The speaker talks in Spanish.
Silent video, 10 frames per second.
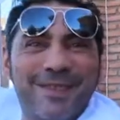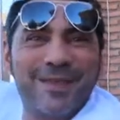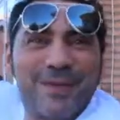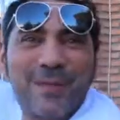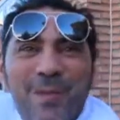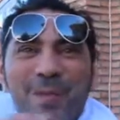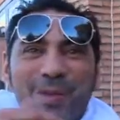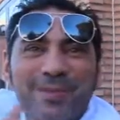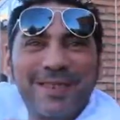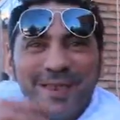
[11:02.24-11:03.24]
Bueno,
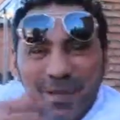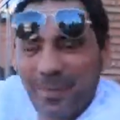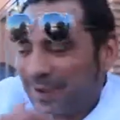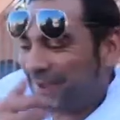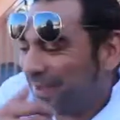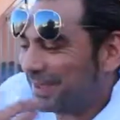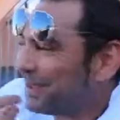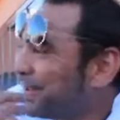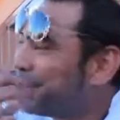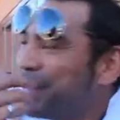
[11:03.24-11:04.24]
bueno, bueno,
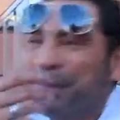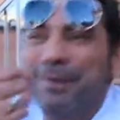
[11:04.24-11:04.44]
bueno.